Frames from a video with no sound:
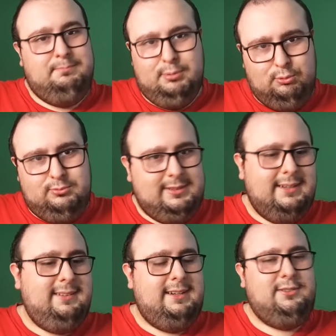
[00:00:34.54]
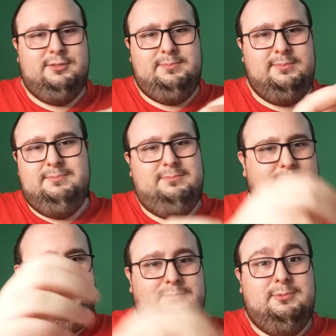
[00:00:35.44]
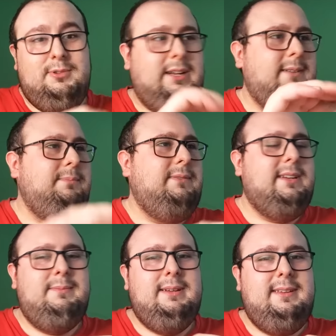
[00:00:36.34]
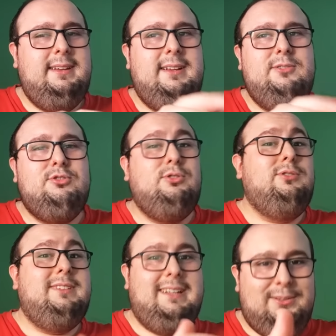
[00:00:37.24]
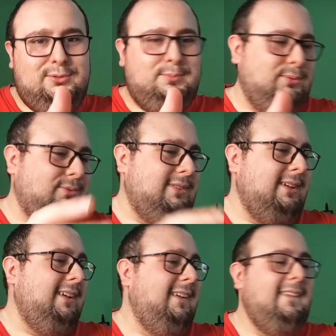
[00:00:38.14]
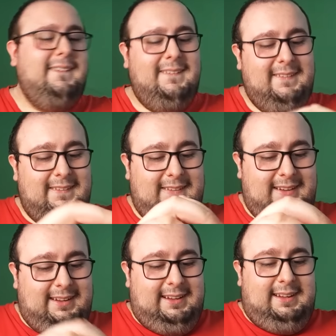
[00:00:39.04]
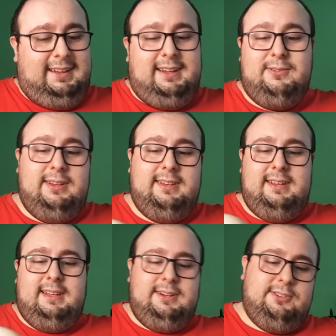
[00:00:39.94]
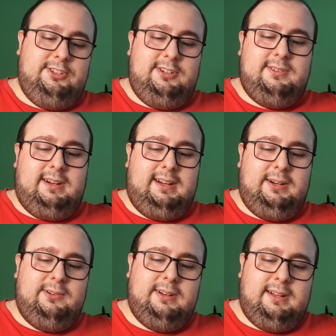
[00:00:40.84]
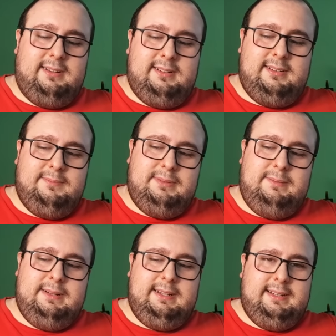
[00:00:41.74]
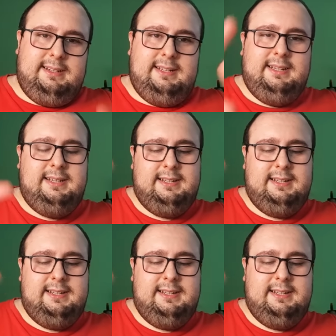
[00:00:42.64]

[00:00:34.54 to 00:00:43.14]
brutte, ecco, mi verrebbe da dire soltanto brutte. E quindi eccoci qua. Allora, eh, prima,